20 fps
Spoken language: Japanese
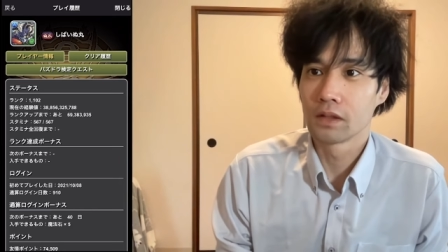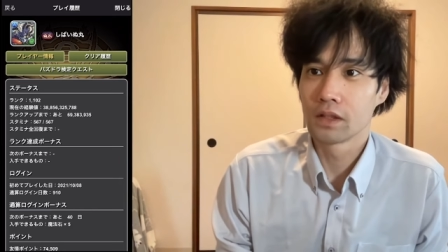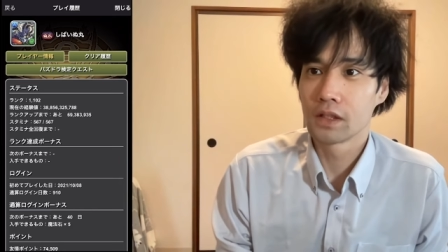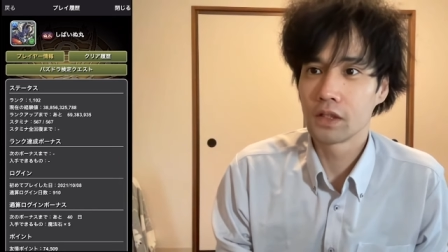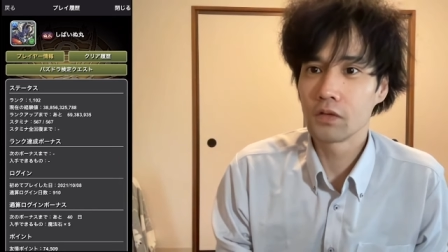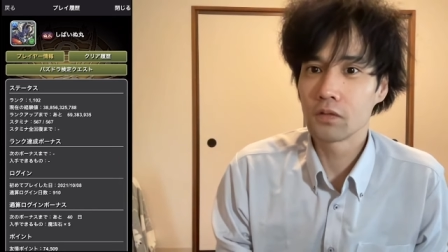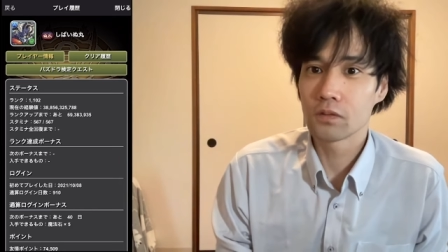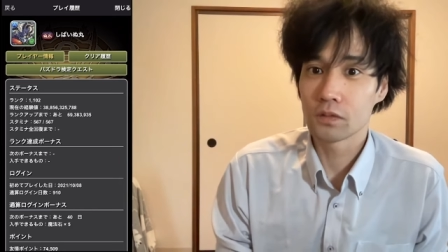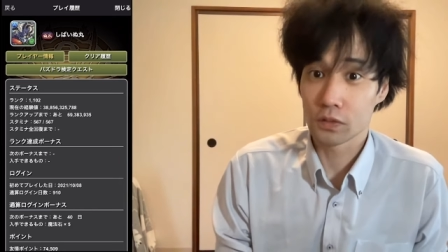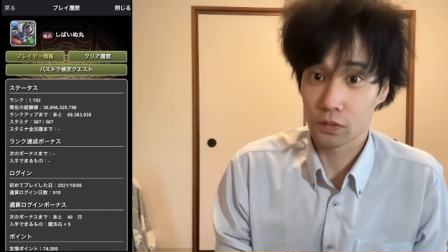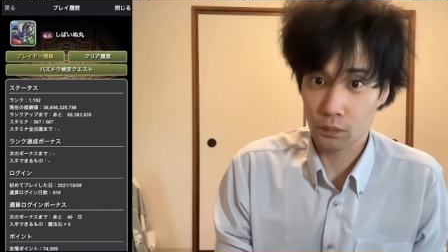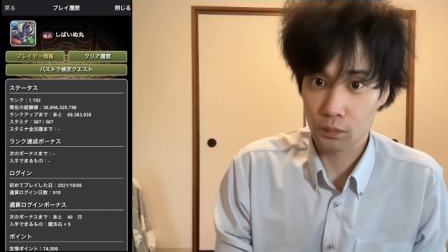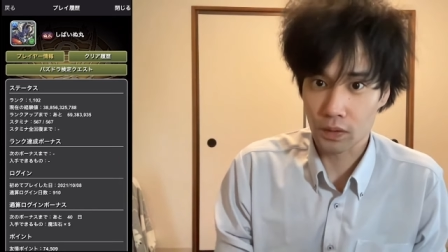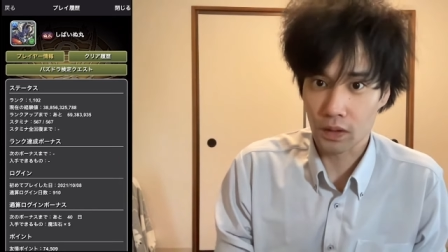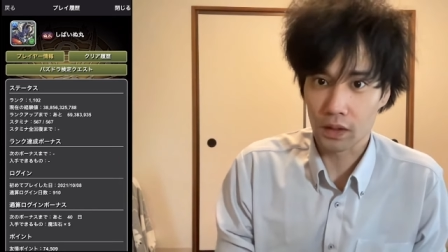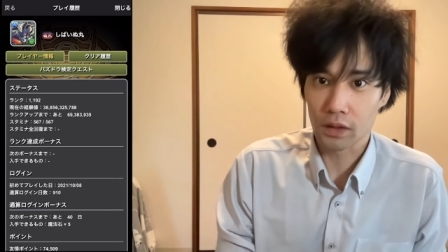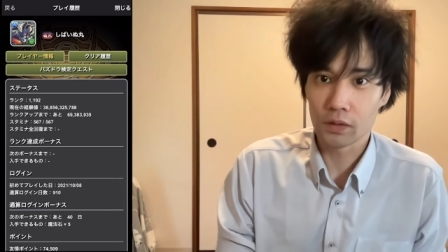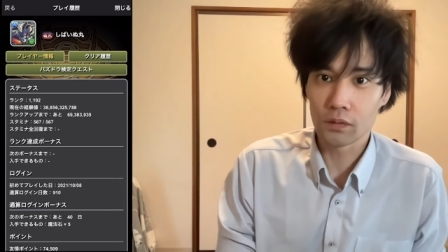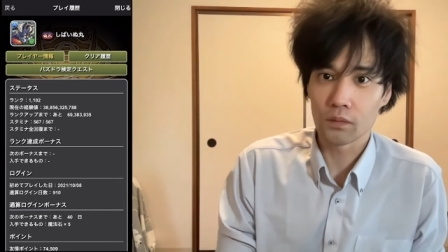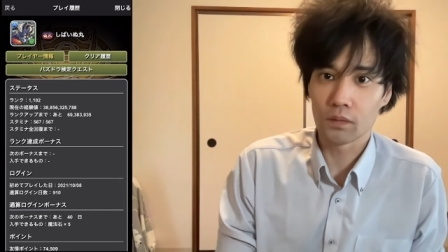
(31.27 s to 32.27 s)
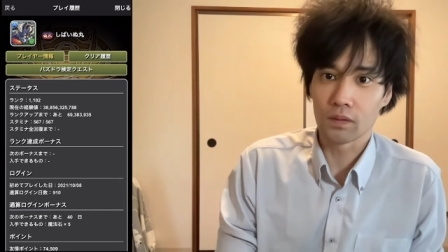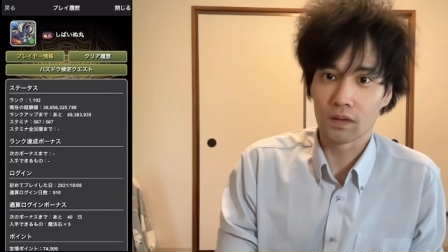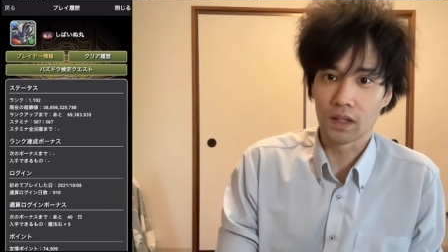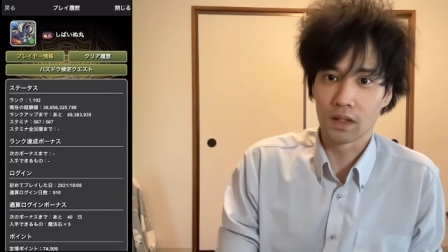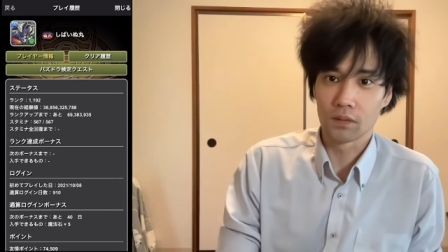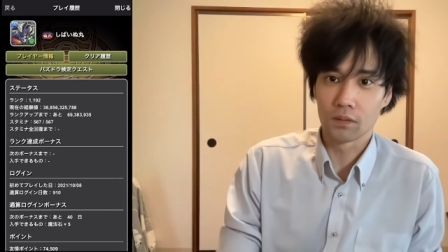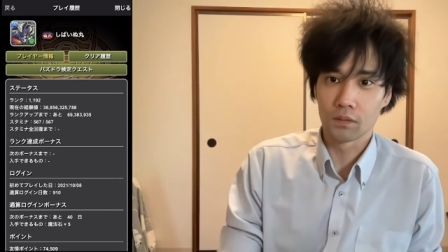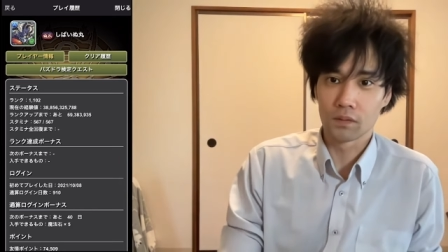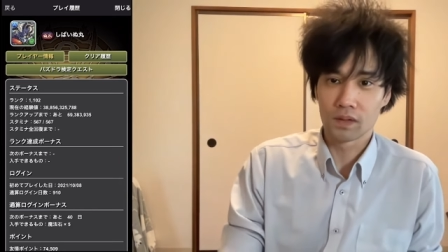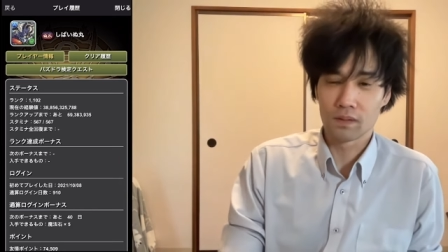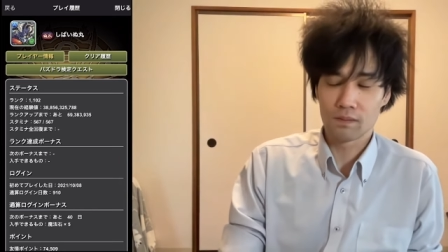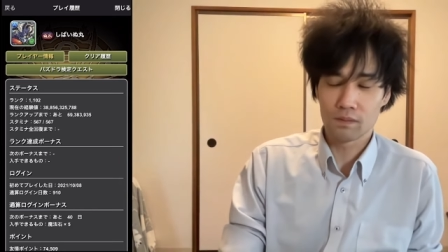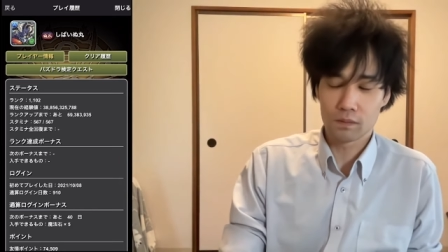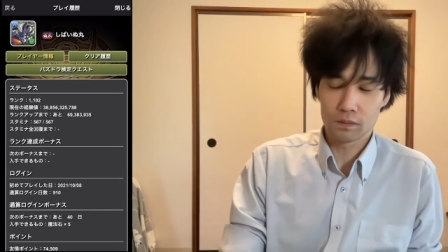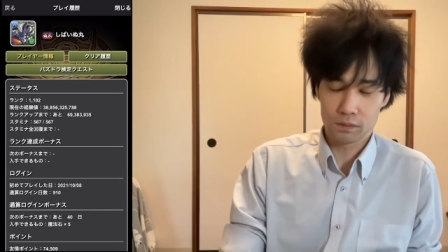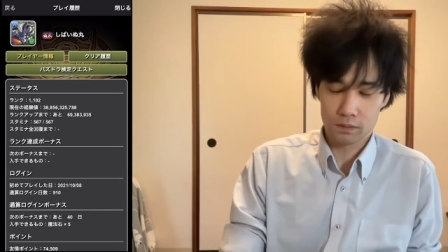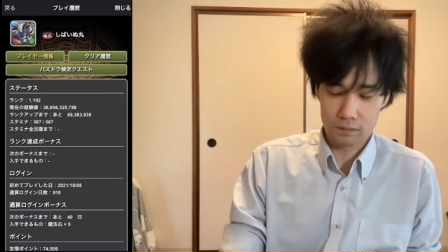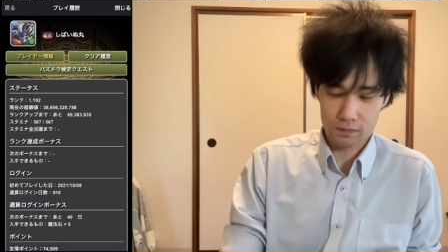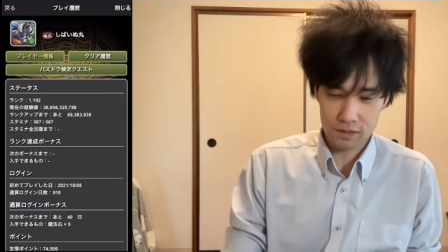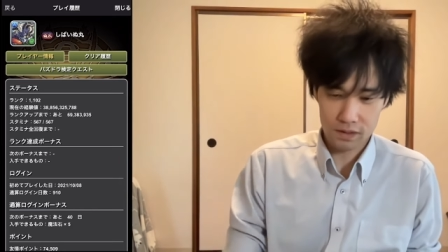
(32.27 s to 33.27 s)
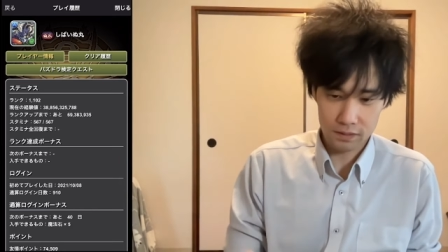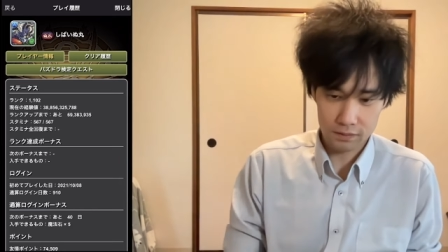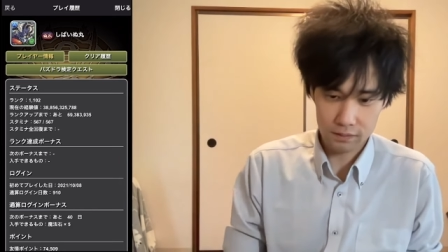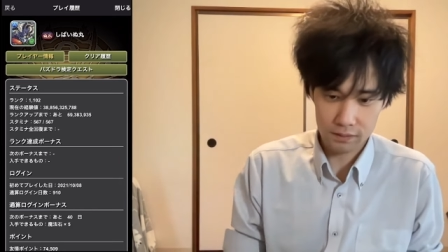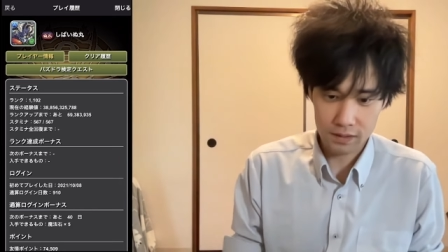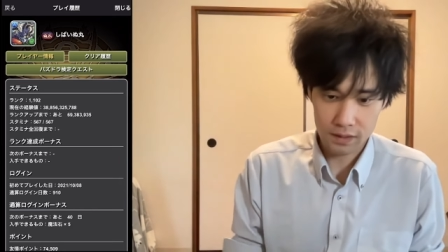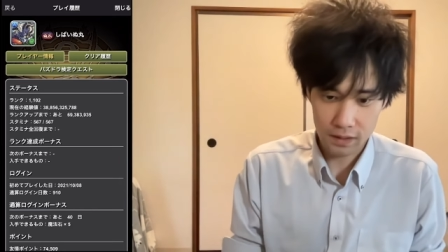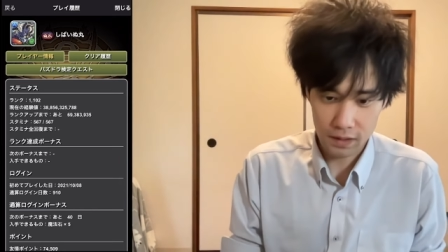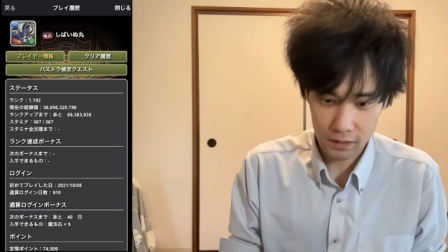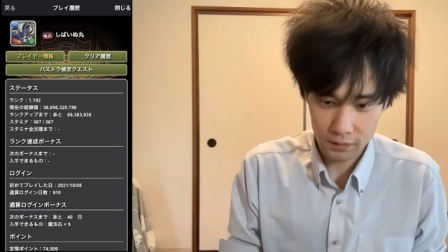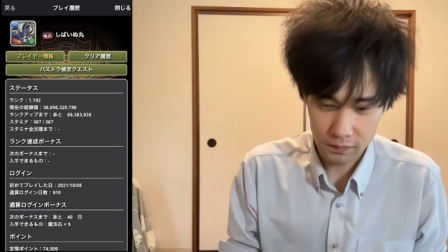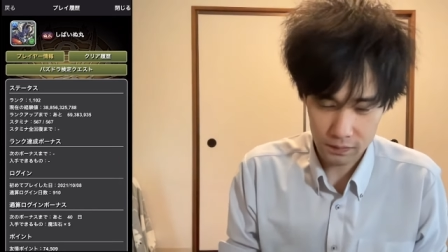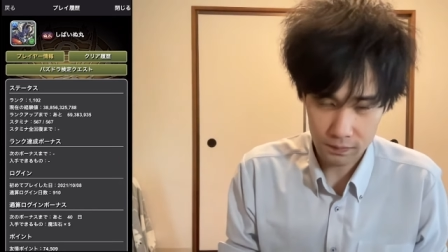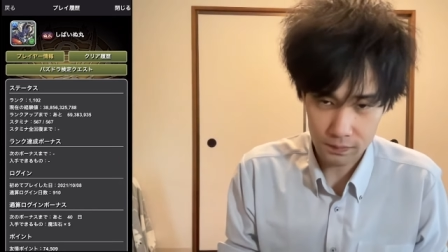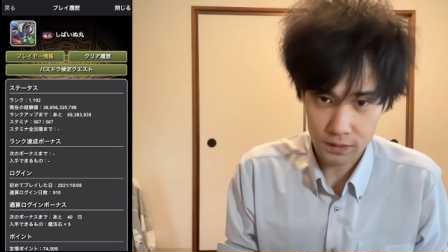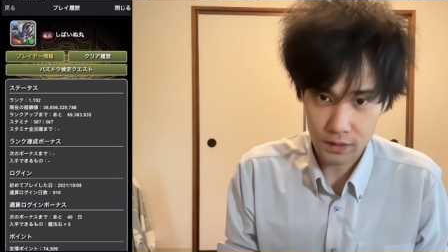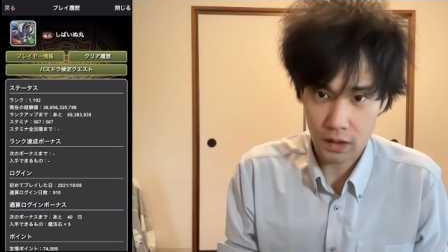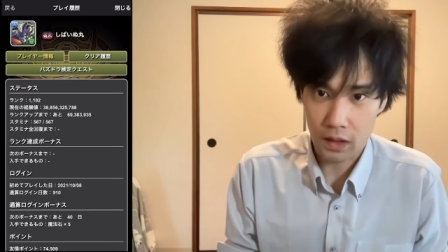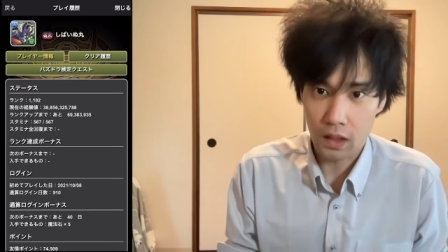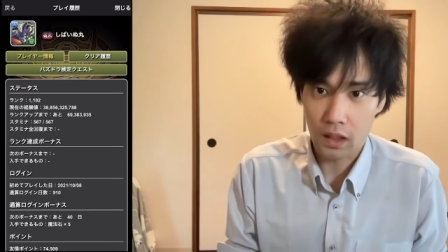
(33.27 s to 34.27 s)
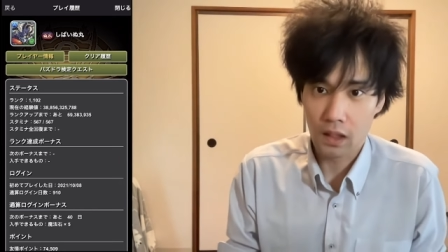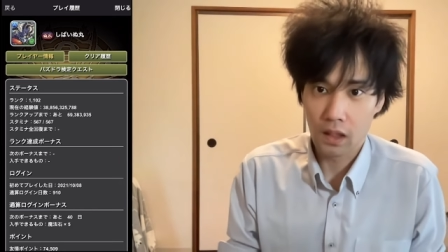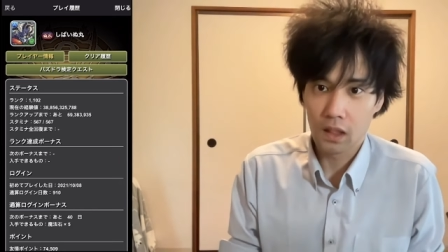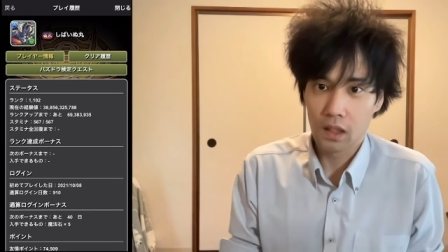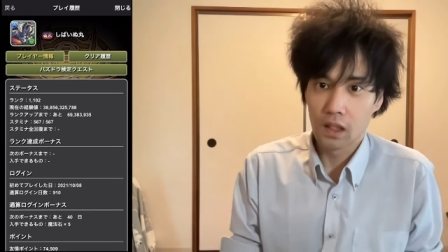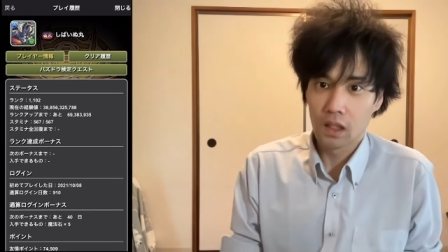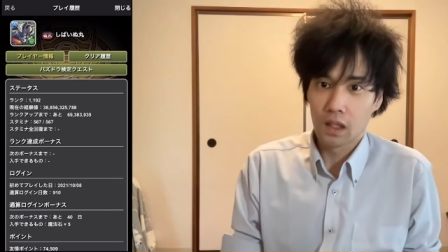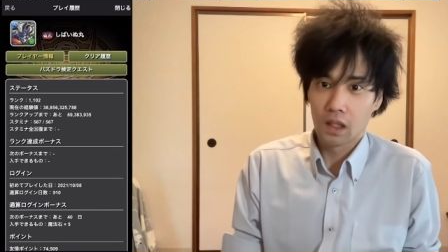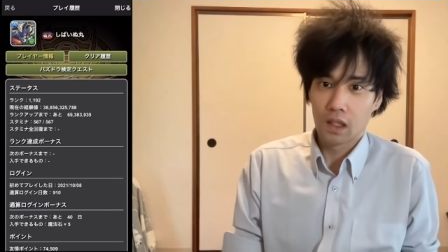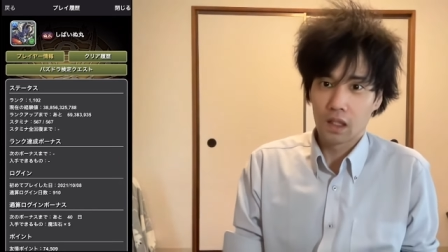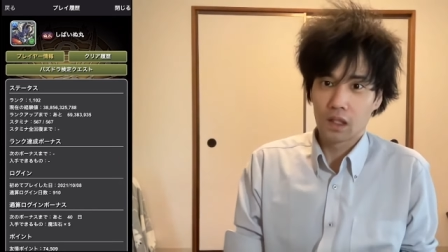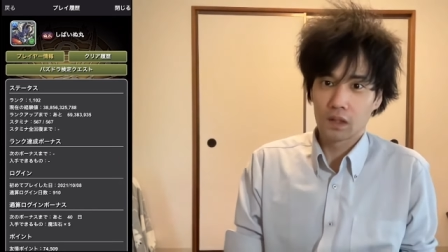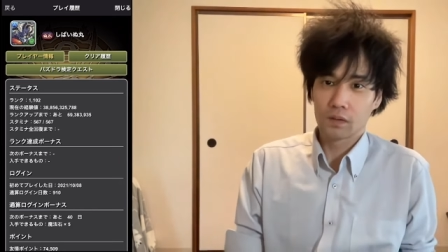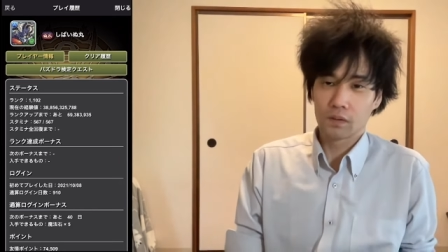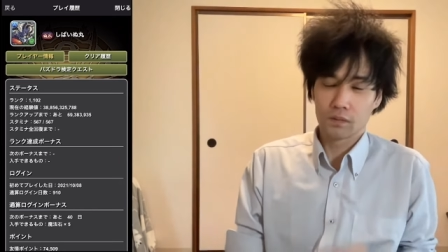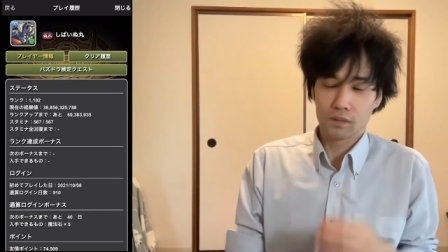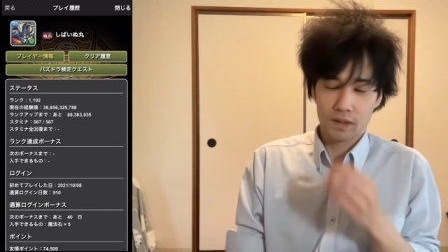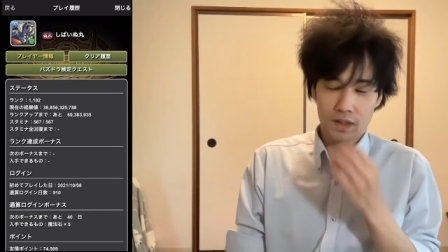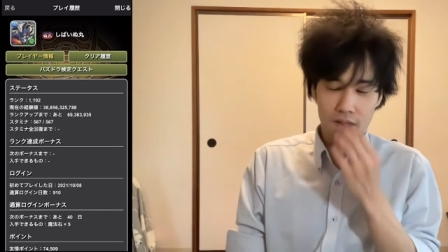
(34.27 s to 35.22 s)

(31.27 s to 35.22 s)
昨日水曜日か。昨日、あの、生放送お付けくださりありがとうございました。あのね、